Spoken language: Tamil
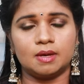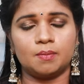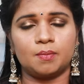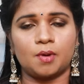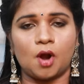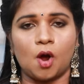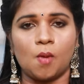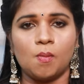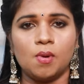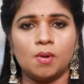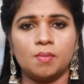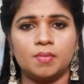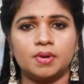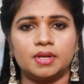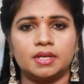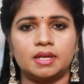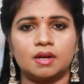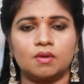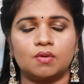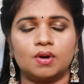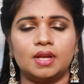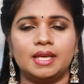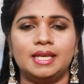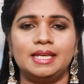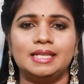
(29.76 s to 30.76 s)
ஏதாவது ப்ராப்ளம்
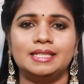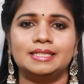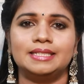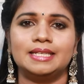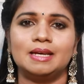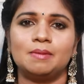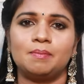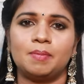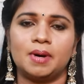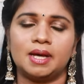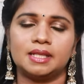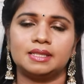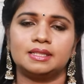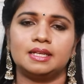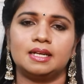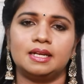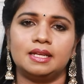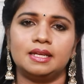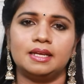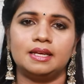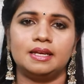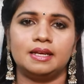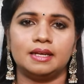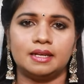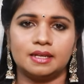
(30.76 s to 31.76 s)
இருக்கிறவங்கள ஈஸியாக
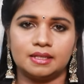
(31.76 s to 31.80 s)
பார்த்தாலே